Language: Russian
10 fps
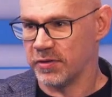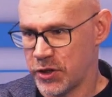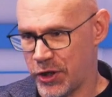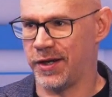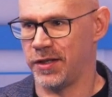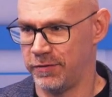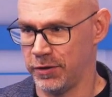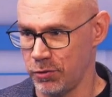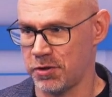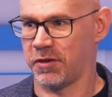в начале
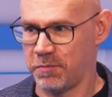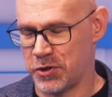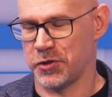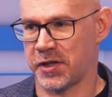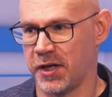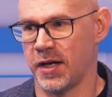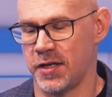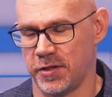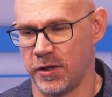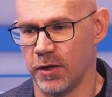90-х вместе с
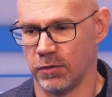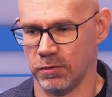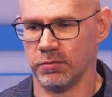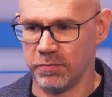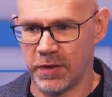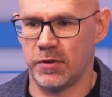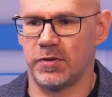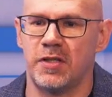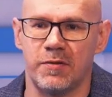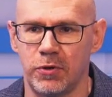Хакасией, ну, мы
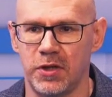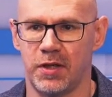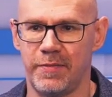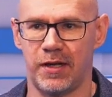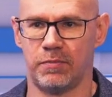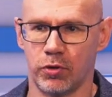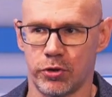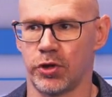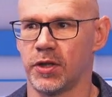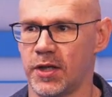бы на сегодня имели бы
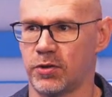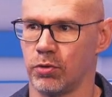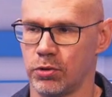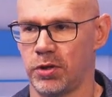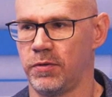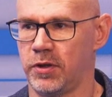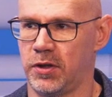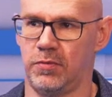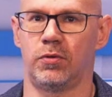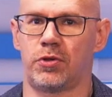очень гладкую, очень
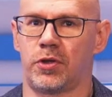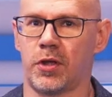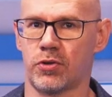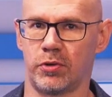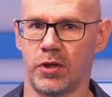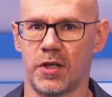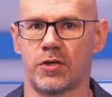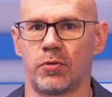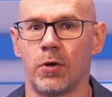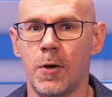эффективную, очень хорошо
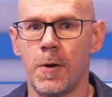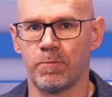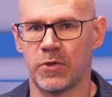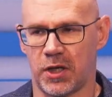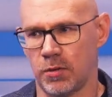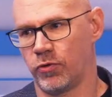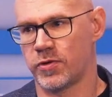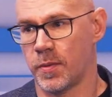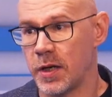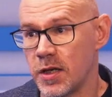налаженную схемой
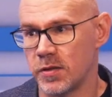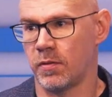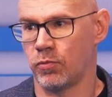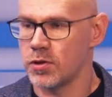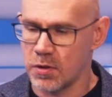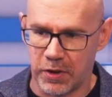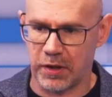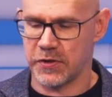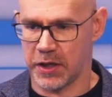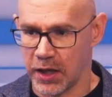взаимодействия
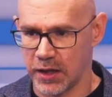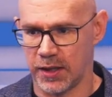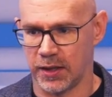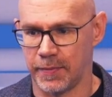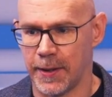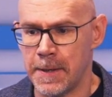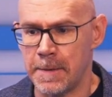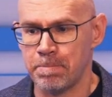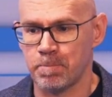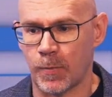муниципалов с регионалами.
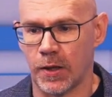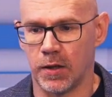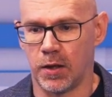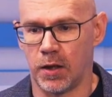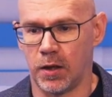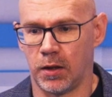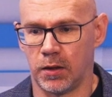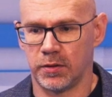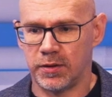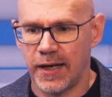
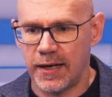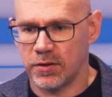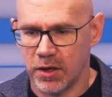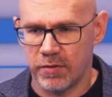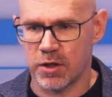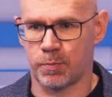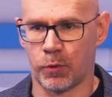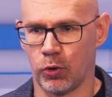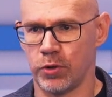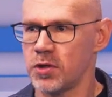А, далее ты говоришь
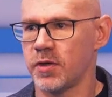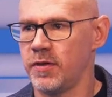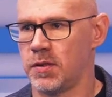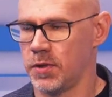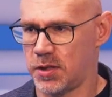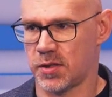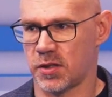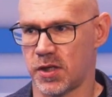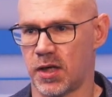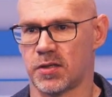про независимость
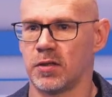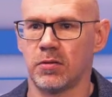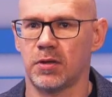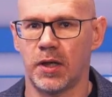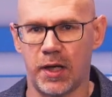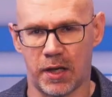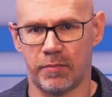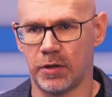ассоциации. Но это такая